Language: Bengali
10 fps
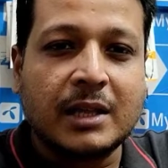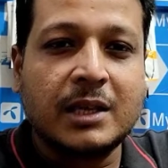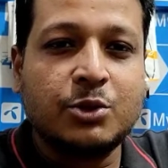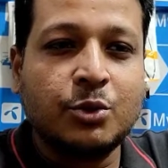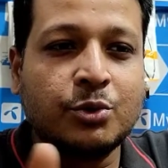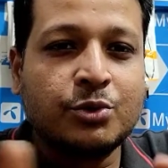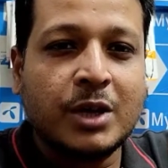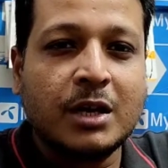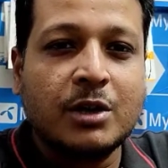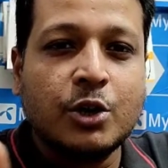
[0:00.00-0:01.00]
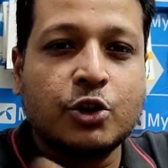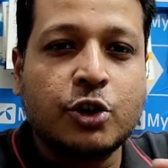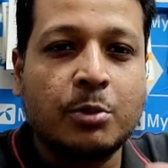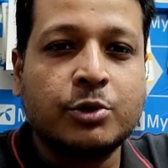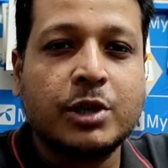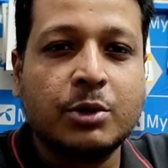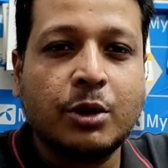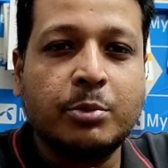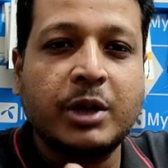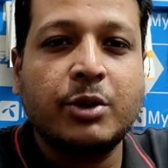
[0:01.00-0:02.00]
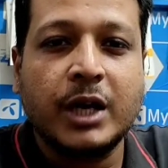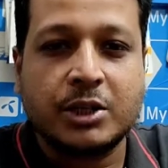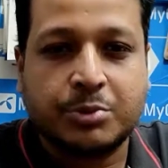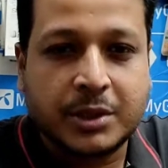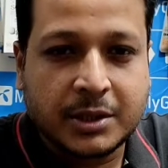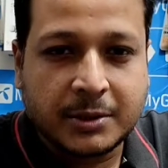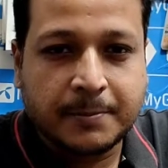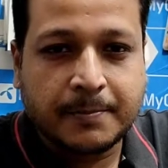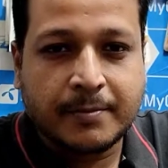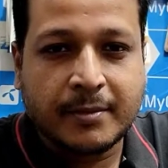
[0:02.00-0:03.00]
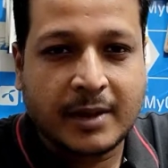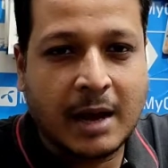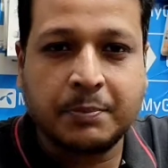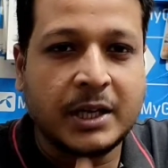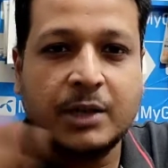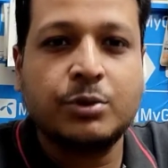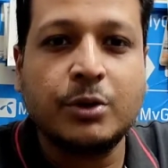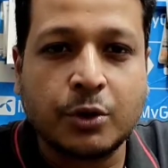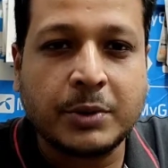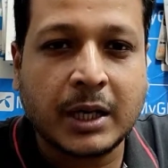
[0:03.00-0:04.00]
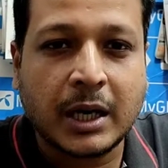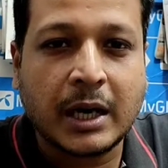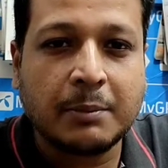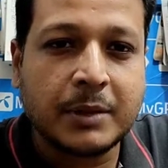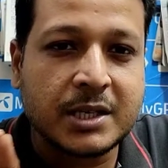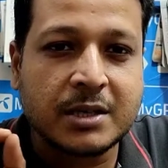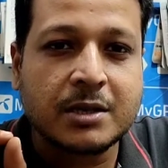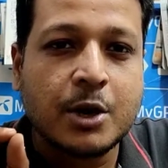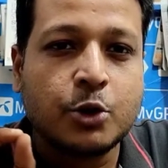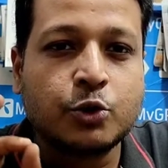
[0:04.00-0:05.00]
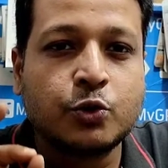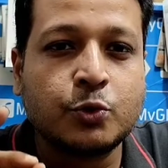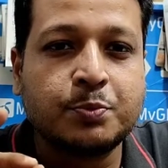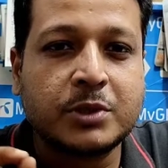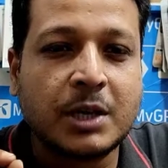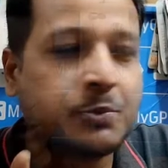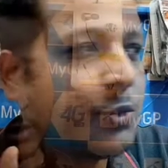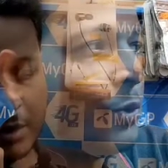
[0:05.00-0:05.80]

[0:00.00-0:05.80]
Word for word: তাদের দনজনার সমস্যাগুলো বের হয়ে আসবে আপনি কিছুই করবেন না আপনি জাস্ট চুপচাপ